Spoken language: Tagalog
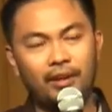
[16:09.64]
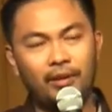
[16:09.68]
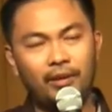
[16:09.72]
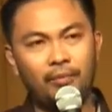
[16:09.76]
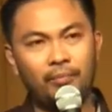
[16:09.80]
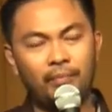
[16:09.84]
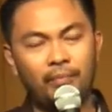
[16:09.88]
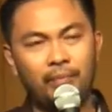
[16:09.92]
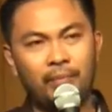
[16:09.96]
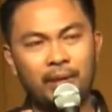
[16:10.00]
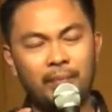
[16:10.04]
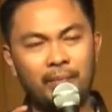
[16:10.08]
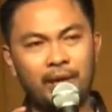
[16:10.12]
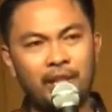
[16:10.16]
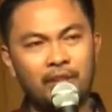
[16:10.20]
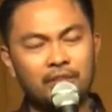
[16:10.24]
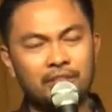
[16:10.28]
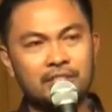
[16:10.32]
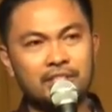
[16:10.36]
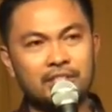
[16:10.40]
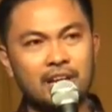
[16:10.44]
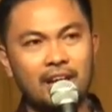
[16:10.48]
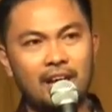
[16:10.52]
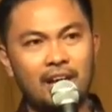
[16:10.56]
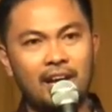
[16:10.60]
May, meron
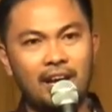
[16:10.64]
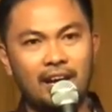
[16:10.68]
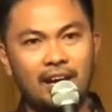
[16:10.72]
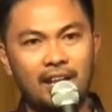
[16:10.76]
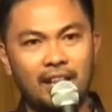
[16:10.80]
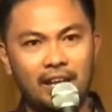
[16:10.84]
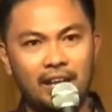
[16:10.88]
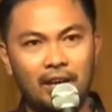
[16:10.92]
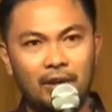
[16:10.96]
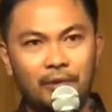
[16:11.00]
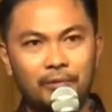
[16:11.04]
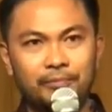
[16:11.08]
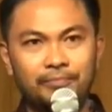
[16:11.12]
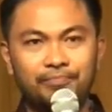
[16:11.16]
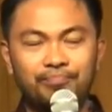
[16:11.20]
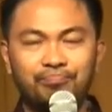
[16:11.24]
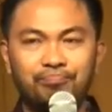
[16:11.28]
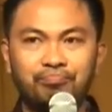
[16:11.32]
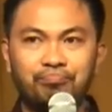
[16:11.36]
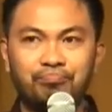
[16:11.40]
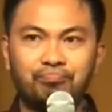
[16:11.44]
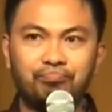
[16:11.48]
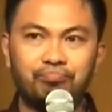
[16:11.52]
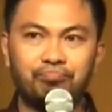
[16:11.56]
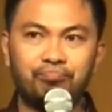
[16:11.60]
isang araw
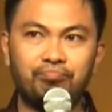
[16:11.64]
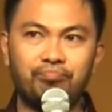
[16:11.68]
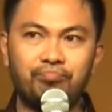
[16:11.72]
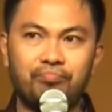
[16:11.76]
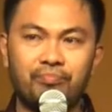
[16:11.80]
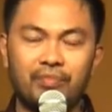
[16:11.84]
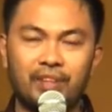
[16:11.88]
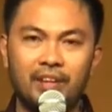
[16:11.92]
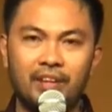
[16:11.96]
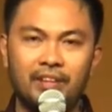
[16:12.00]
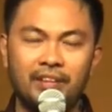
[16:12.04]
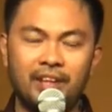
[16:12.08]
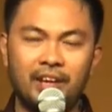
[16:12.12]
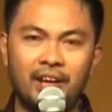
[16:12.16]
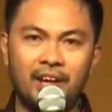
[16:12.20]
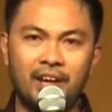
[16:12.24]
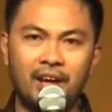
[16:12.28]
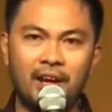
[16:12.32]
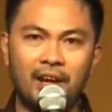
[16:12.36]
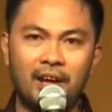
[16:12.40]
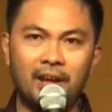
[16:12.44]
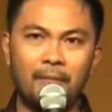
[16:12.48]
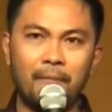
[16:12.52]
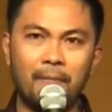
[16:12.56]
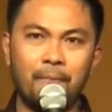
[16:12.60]
na
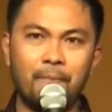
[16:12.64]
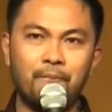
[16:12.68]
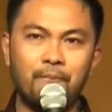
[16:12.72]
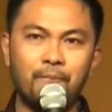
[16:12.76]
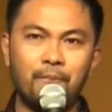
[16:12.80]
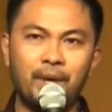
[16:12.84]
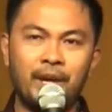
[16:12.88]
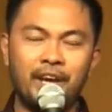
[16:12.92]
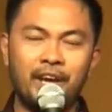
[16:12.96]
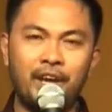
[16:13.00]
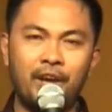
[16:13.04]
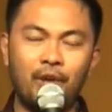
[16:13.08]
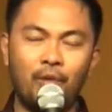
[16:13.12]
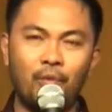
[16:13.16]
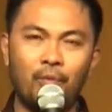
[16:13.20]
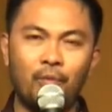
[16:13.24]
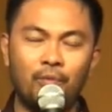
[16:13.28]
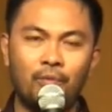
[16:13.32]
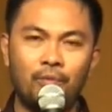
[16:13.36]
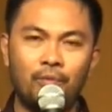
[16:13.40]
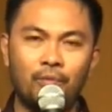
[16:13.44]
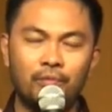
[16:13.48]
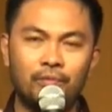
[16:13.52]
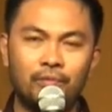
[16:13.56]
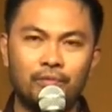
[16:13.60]
may,
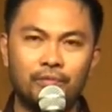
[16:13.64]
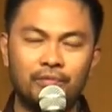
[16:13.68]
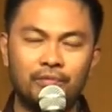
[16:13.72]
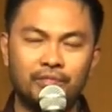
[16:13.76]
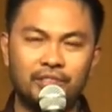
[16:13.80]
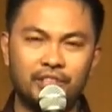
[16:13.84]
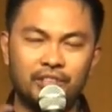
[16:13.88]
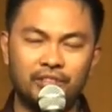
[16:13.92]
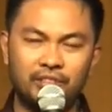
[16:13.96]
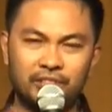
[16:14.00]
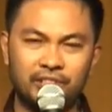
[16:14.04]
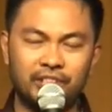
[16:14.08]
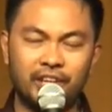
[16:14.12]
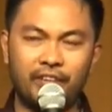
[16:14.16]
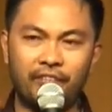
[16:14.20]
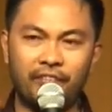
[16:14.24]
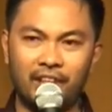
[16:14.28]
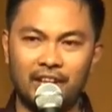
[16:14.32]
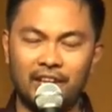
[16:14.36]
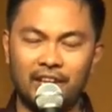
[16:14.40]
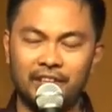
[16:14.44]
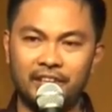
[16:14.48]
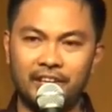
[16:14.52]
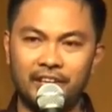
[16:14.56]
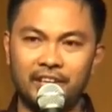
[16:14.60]
siguro
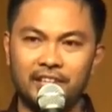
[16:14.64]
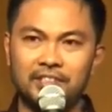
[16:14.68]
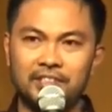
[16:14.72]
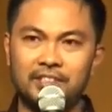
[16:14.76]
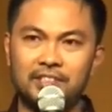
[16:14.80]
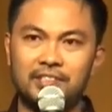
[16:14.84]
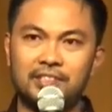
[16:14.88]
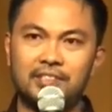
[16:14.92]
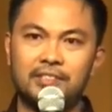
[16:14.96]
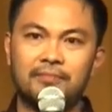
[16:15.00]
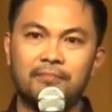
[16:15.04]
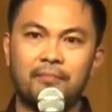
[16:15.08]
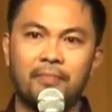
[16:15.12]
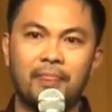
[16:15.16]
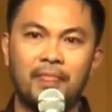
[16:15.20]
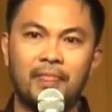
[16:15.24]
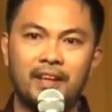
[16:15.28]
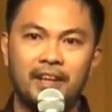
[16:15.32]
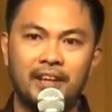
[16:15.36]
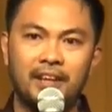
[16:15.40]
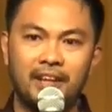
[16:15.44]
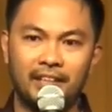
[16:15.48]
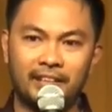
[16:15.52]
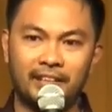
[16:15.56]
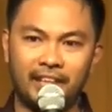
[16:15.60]
several days,
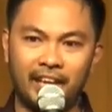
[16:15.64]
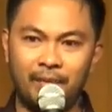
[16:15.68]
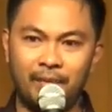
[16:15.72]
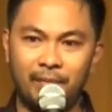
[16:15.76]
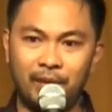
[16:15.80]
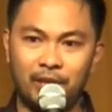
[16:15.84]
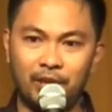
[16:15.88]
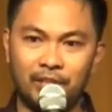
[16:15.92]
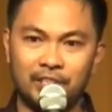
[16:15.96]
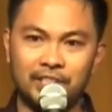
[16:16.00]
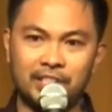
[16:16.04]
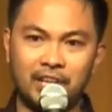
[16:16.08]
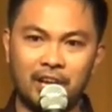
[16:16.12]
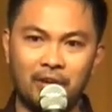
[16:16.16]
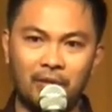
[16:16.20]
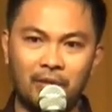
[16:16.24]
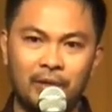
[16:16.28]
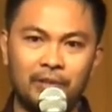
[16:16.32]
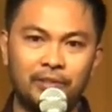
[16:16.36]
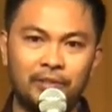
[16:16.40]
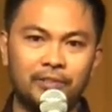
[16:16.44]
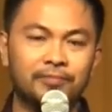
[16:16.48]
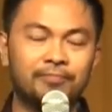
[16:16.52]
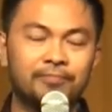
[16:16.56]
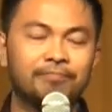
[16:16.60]
tahimik yung asawa
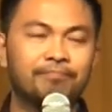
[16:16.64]
ko.